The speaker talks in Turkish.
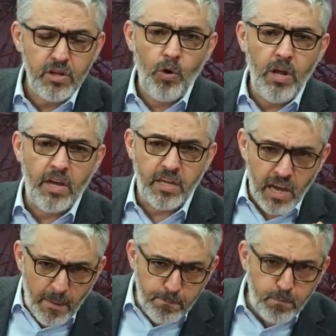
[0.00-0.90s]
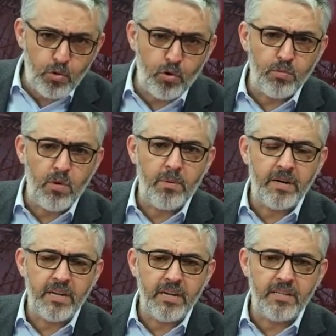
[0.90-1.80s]
Ona yap bu koruma
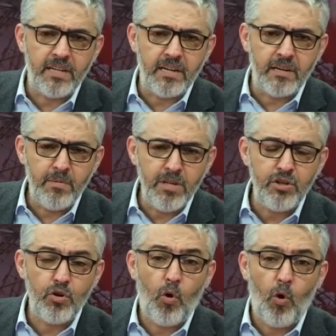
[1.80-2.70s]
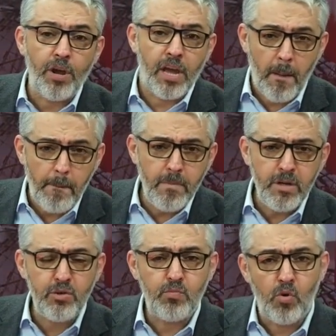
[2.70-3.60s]
bariyeri denilmiş. O
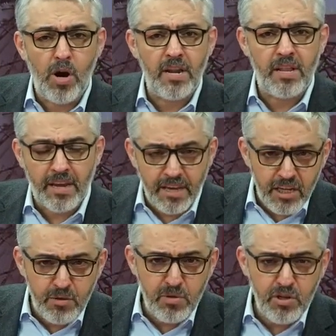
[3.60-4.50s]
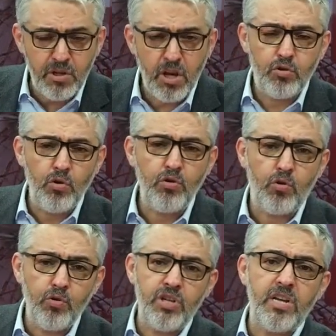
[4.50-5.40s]
yapmış, muayeneden geçmiş. Sonra
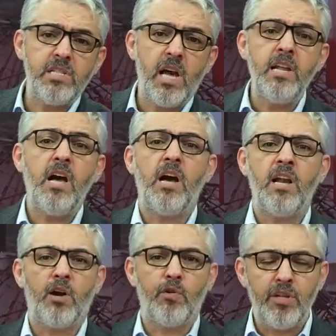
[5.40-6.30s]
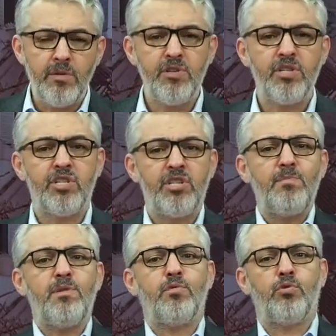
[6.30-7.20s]
o şeytani ahlak ona demiş ki
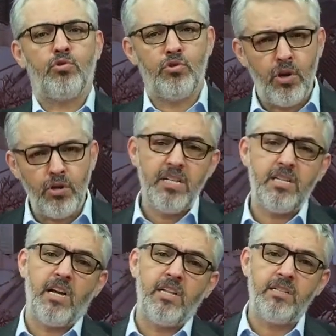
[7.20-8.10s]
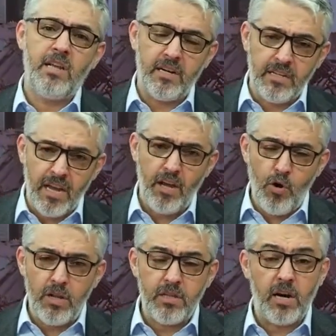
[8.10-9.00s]
şimdi bunu sök, git kantarda
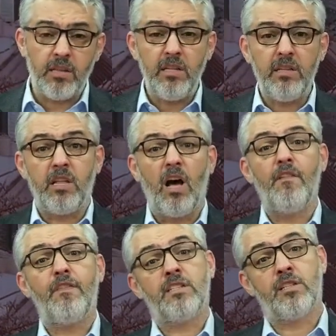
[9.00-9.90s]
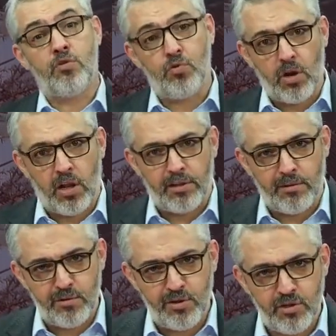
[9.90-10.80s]
öyle tartıl daha fazla yük al
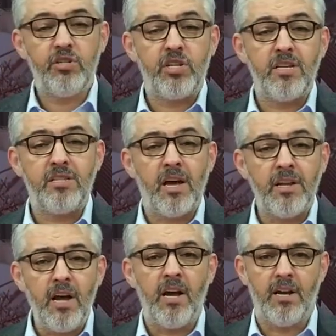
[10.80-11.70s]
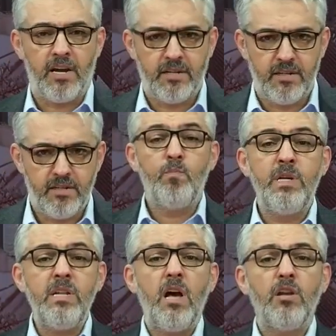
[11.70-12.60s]
demiş. Şeytani ahlak.
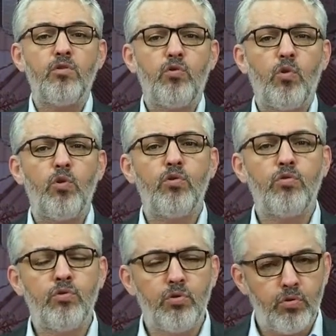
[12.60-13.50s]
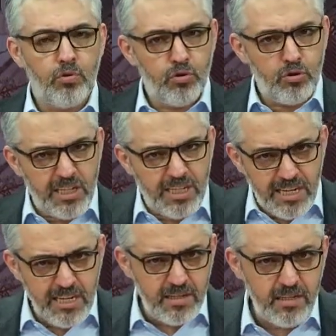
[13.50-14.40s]
Binanın kolonunu
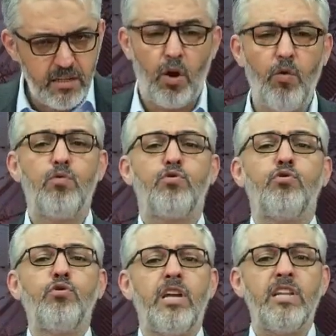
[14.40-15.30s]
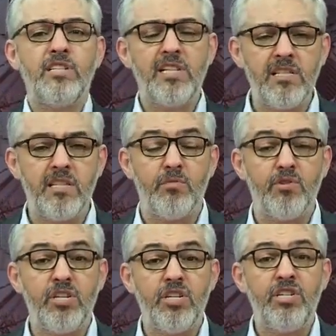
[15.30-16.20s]
kır, tavukçunu genişlet
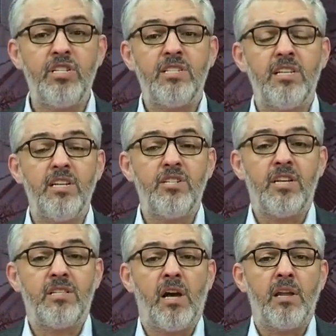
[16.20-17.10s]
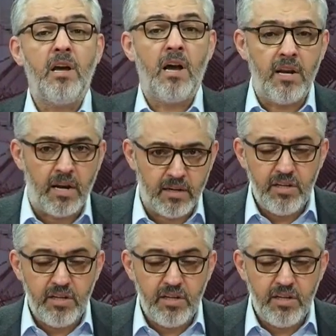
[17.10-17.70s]
demiş. İşte sana şeytani ahlak.